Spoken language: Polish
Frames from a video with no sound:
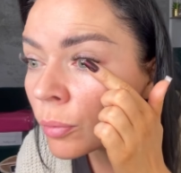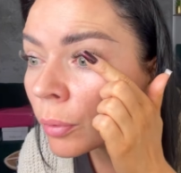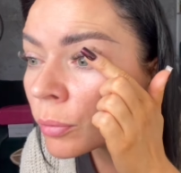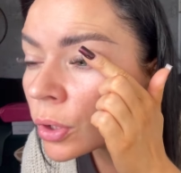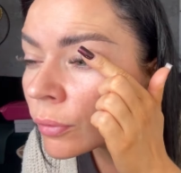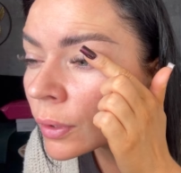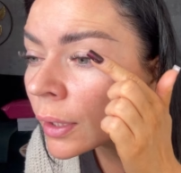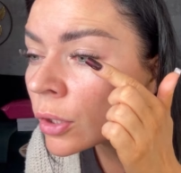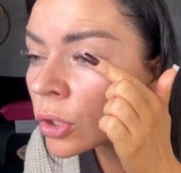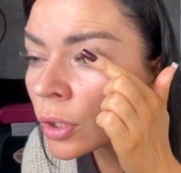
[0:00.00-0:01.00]
bo mi się
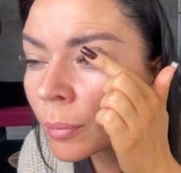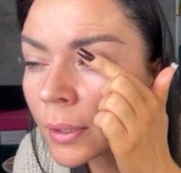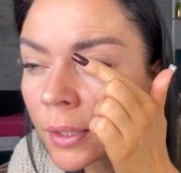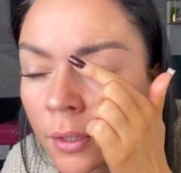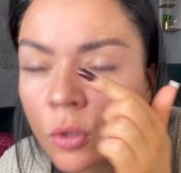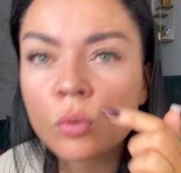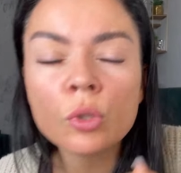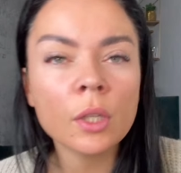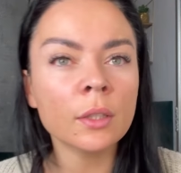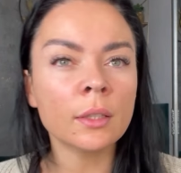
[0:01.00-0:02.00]
wydaje, że nie ma sensu,
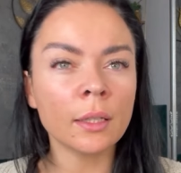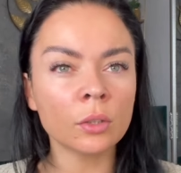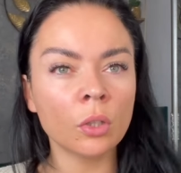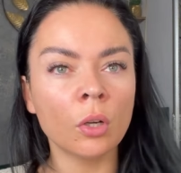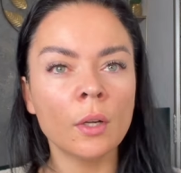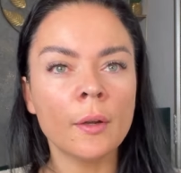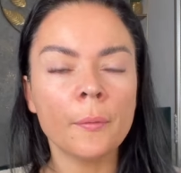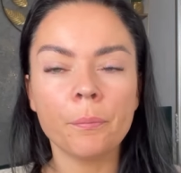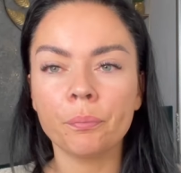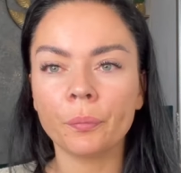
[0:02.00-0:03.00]
że i tak to
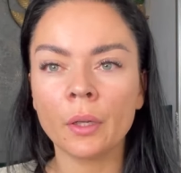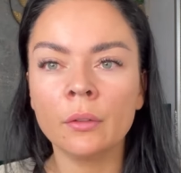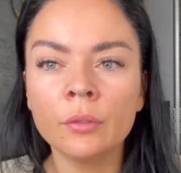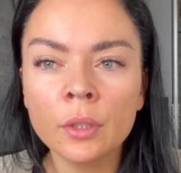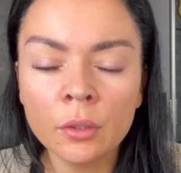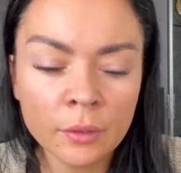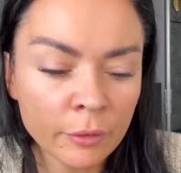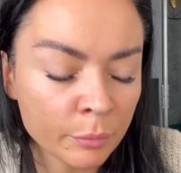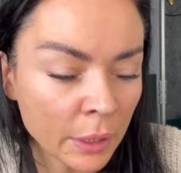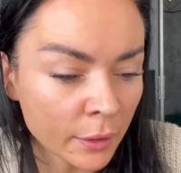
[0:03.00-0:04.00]
wygląda
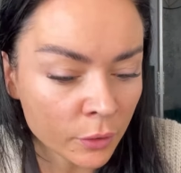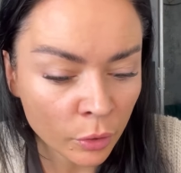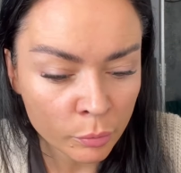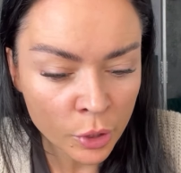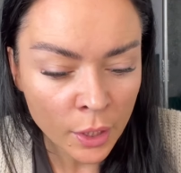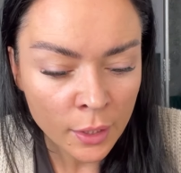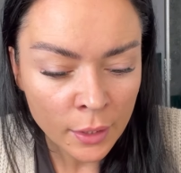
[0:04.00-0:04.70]
w miarę dobrze.